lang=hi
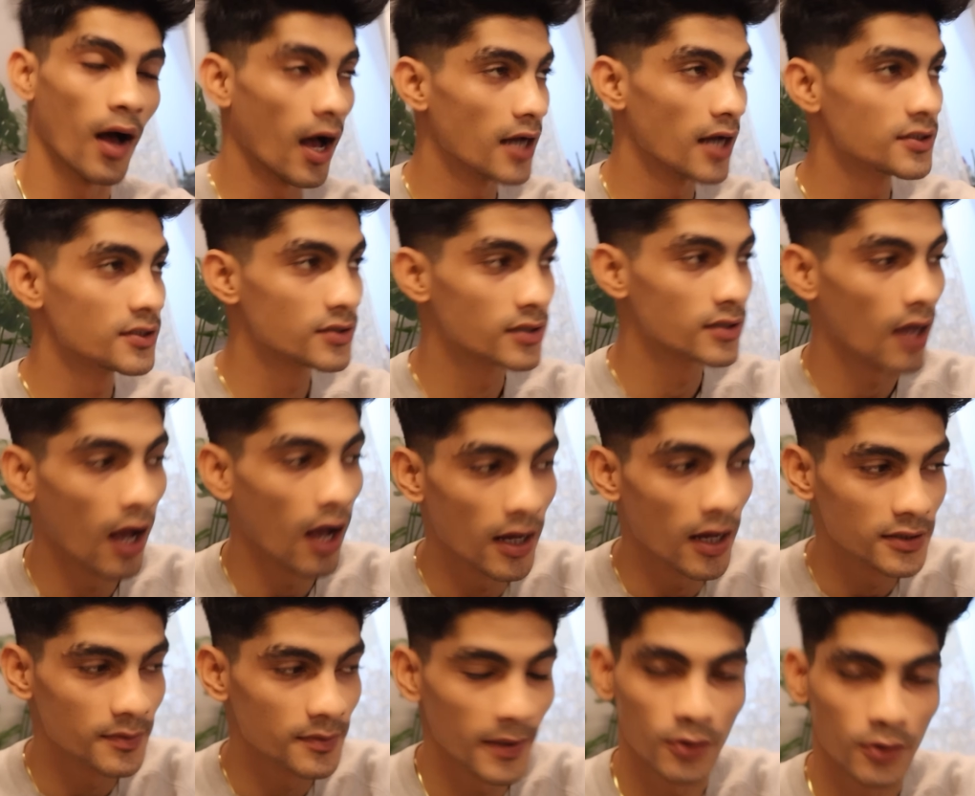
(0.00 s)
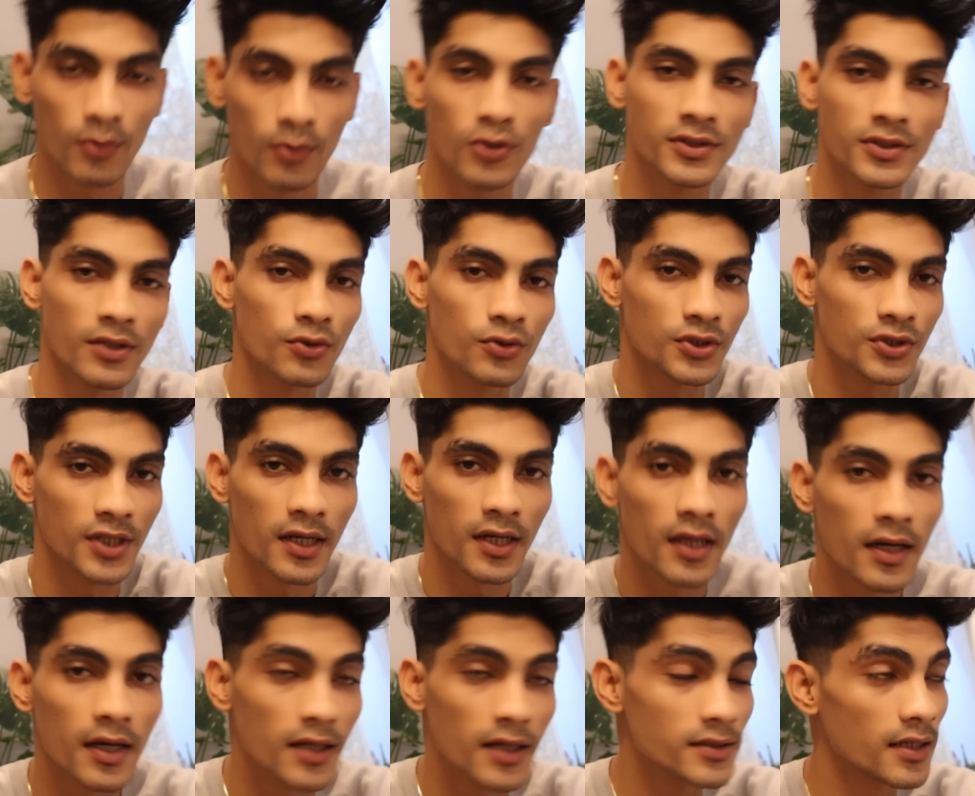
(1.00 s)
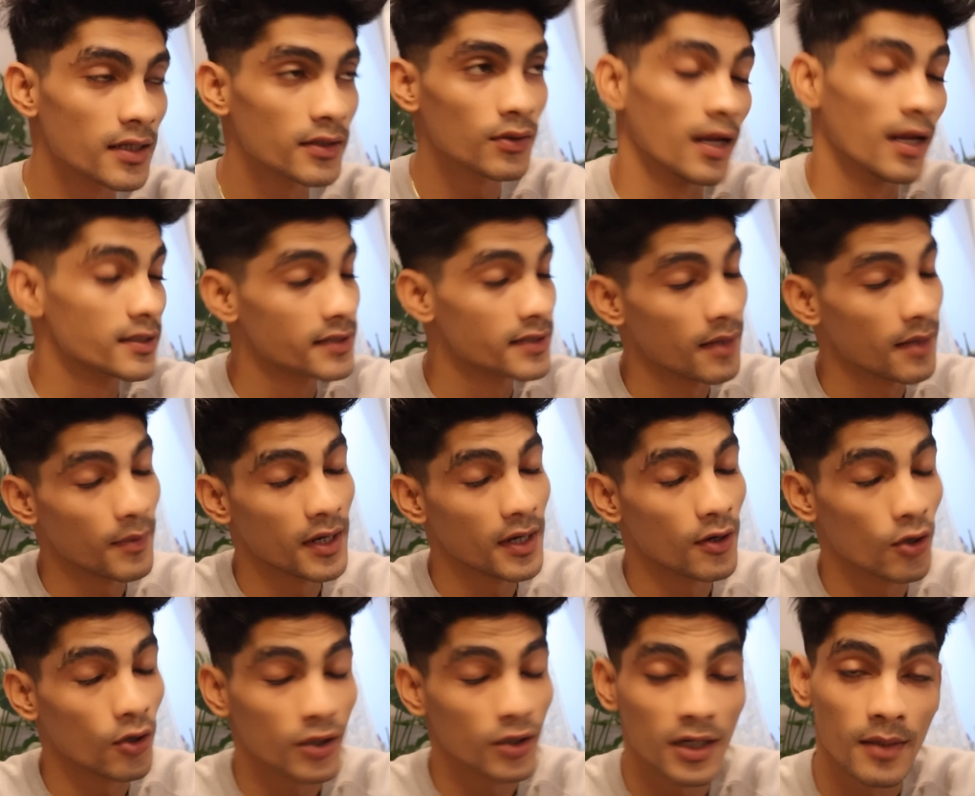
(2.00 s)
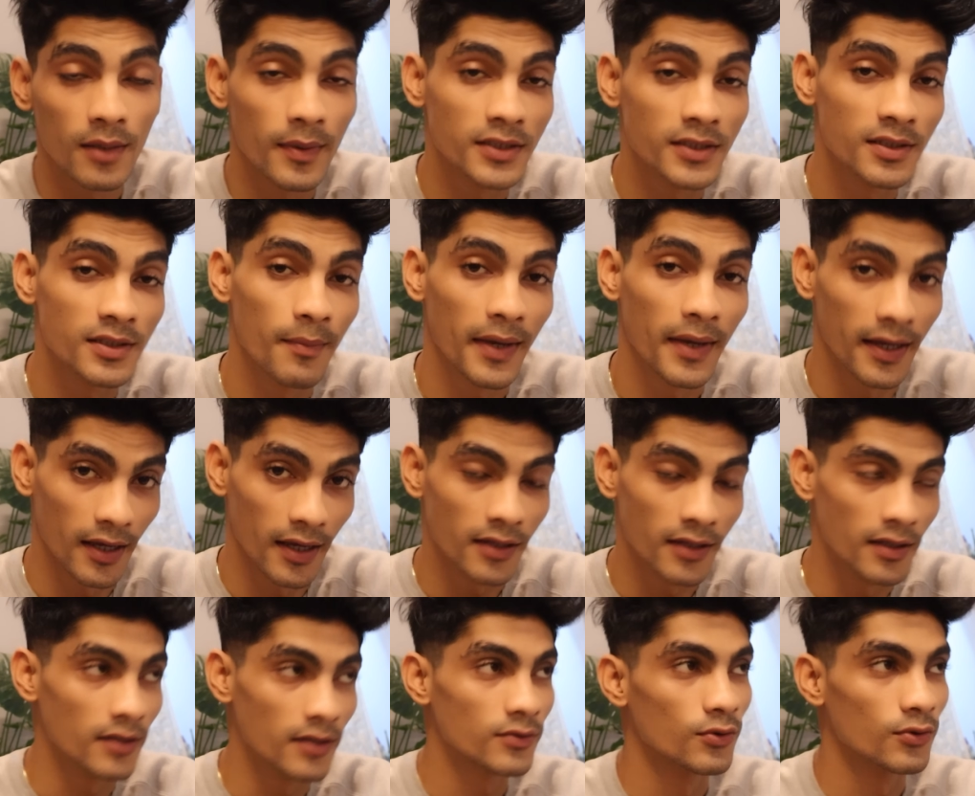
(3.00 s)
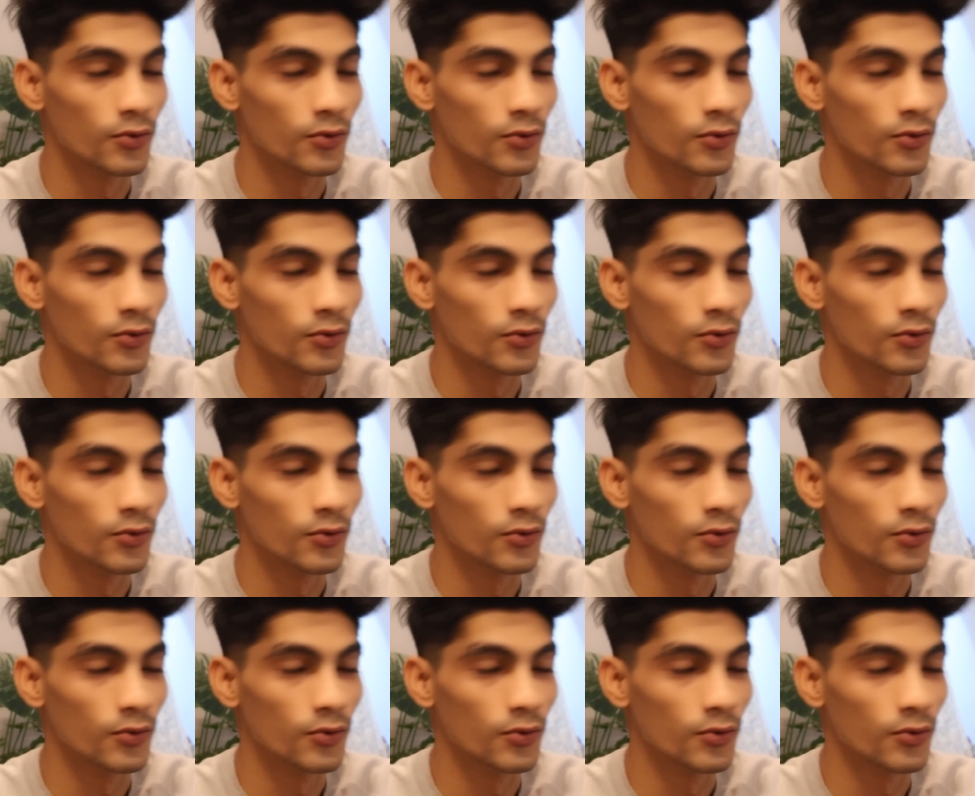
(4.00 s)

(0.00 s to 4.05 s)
आज आज मैं तुम लोगों से कुछ शेयर करना चाहता लास्ट टाइम मेरे डॉक्टर के पास जब मैं गया था